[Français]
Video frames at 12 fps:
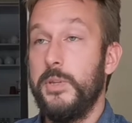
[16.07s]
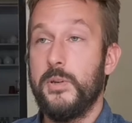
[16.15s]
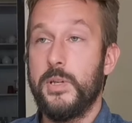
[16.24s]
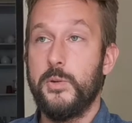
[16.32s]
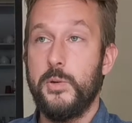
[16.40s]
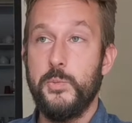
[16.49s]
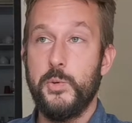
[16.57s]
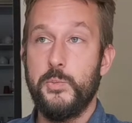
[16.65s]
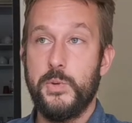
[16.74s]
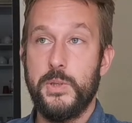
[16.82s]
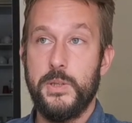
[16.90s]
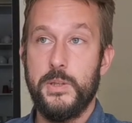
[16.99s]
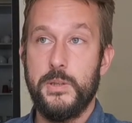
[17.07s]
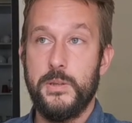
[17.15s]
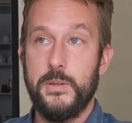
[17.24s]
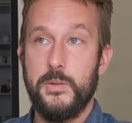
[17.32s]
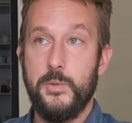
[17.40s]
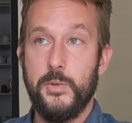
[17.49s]
dans la Drôme
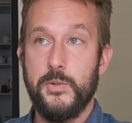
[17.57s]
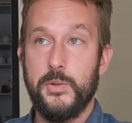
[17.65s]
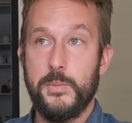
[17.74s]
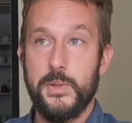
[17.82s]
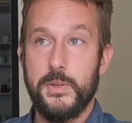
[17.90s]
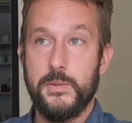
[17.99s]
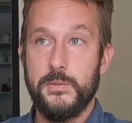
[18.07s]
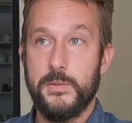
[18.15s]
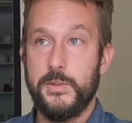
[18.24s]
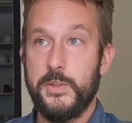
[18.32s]
depuis deux ans maintenant.